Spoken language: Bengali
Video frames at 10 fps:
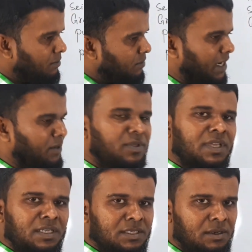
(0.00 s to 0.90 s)
বাড়ির মধ্যে
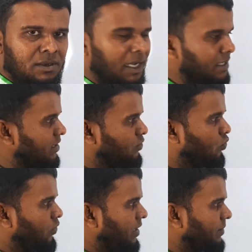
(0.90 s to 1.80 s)
এনেছিল হাত দিয়ে
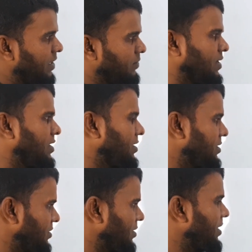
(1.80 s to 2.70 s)
ধরে বাড়ির মধ্যে
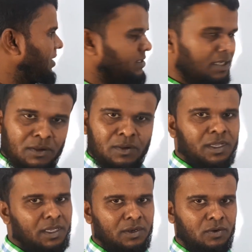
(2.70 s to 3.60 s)
এনেছিল
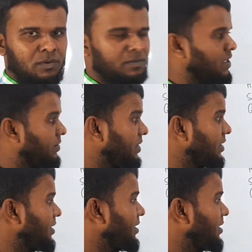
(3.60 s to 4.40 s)
এরকম তার মানে